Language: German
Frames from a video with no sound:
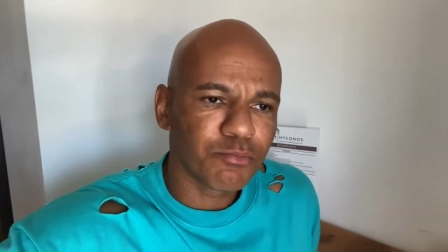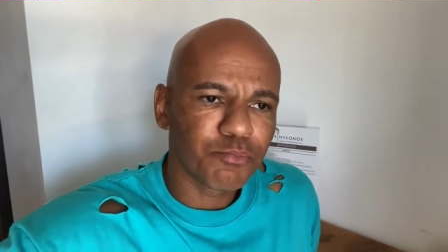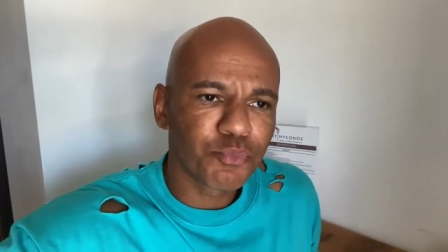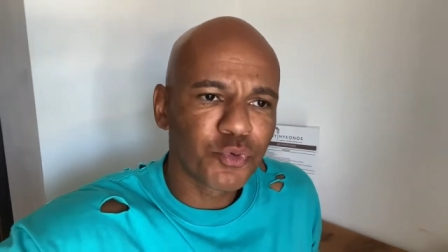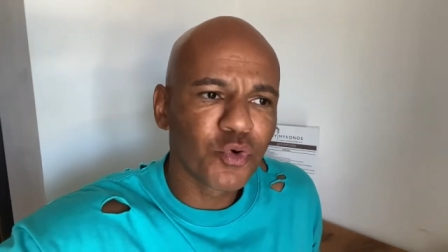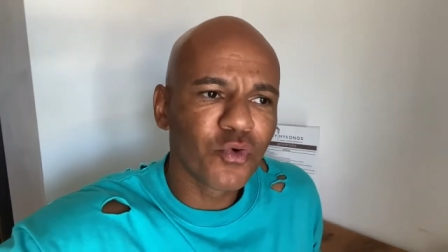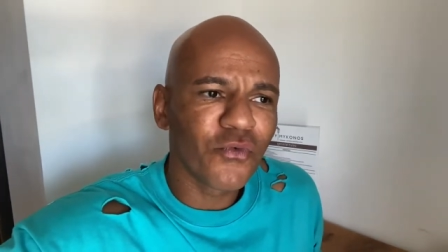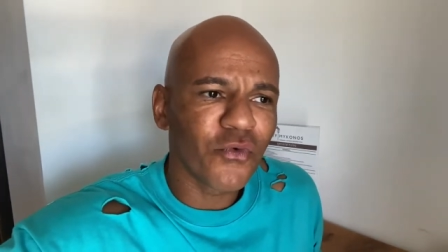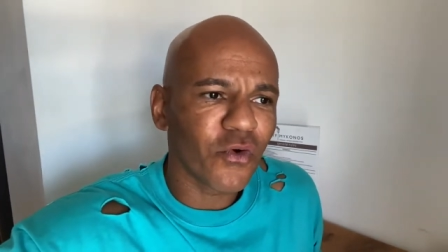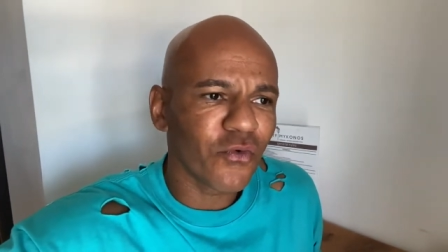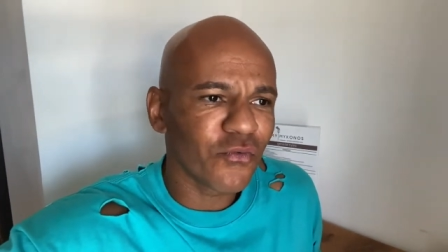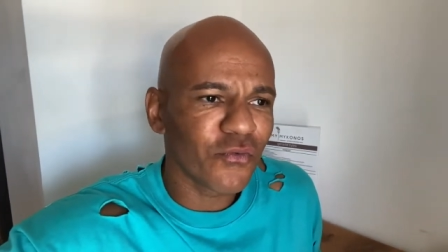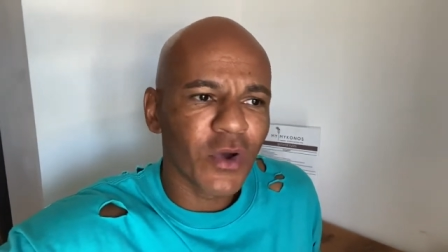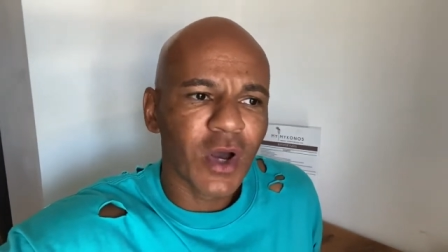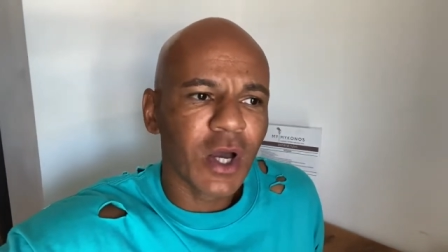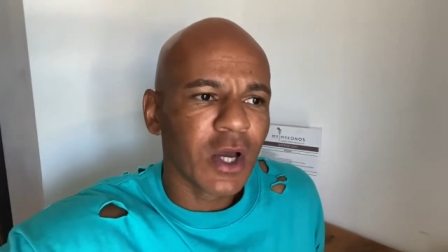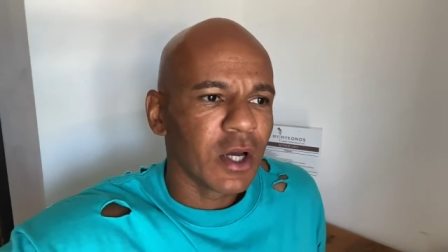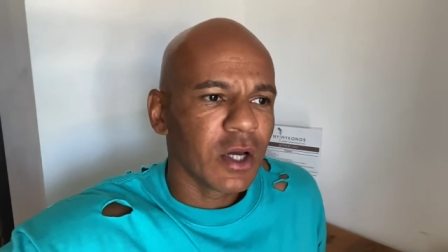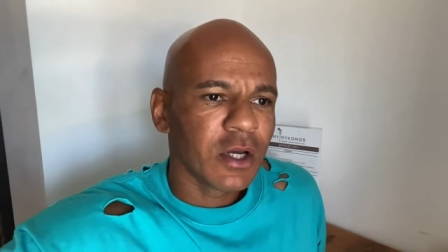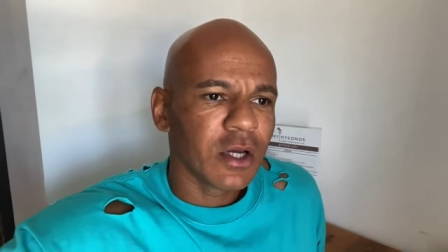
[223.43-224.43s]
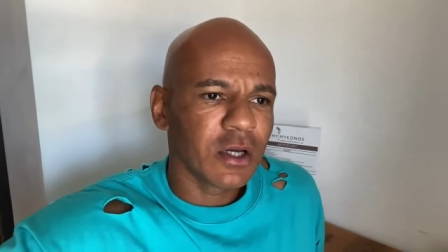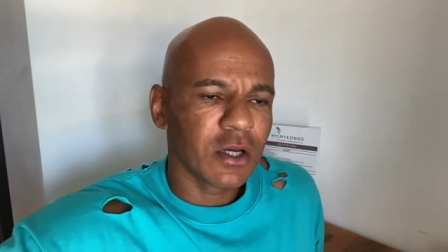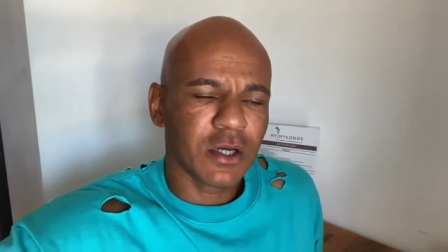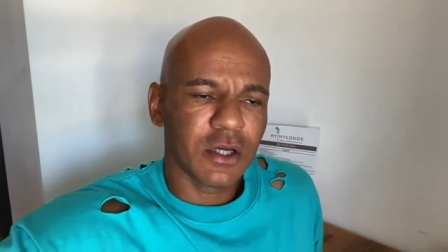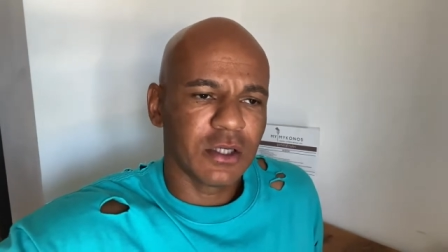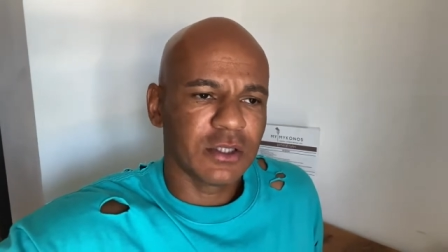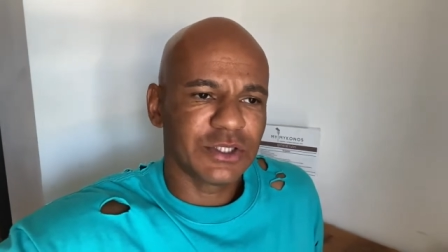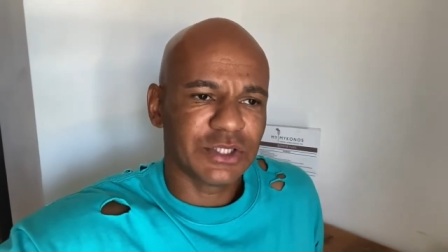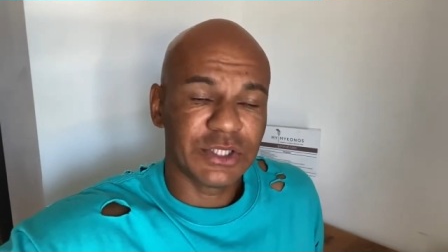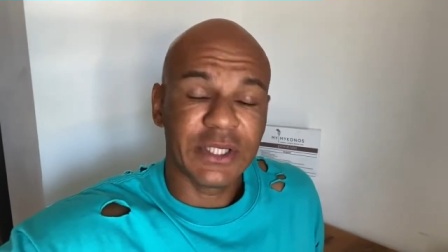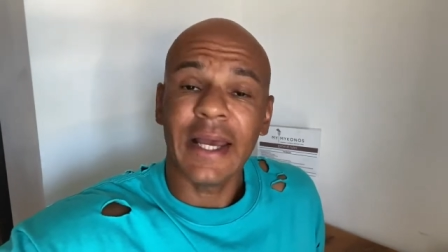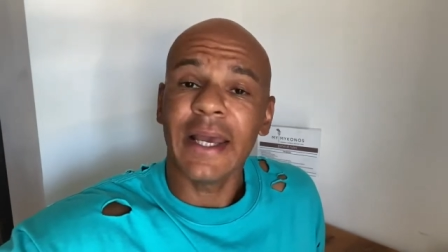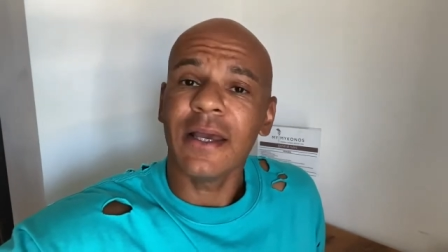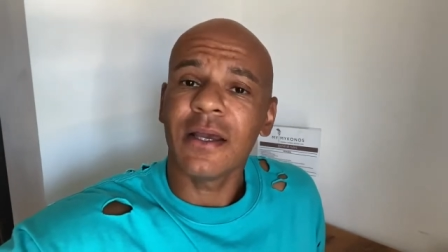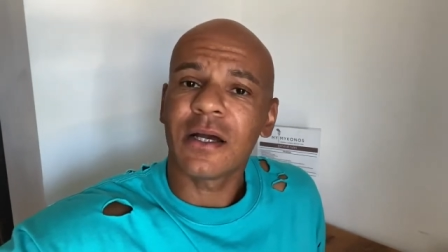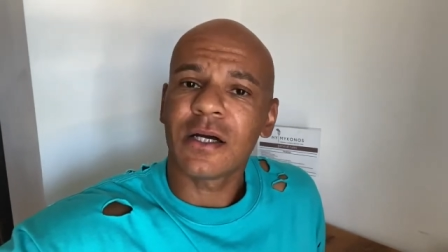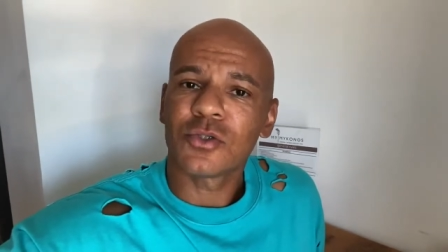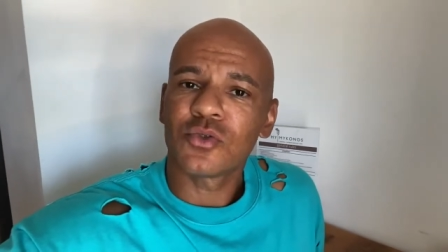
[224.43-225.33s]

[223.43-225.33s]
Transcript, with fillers: Proof of äh, Stake,